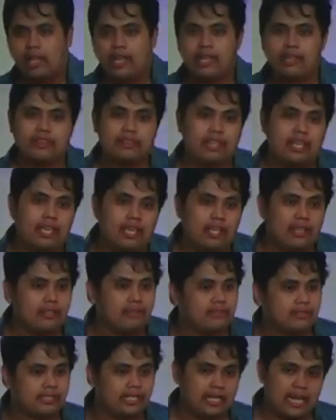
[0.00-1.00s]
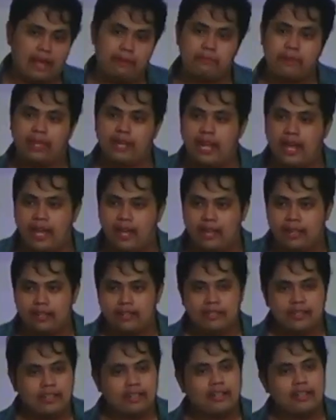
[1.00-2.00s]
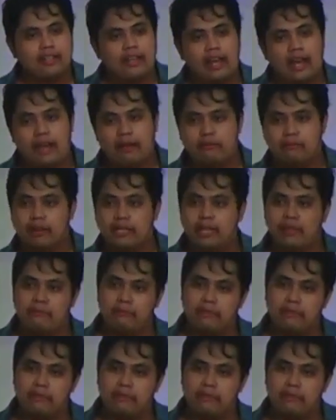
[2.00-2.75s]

hindi sinabi na uh, maging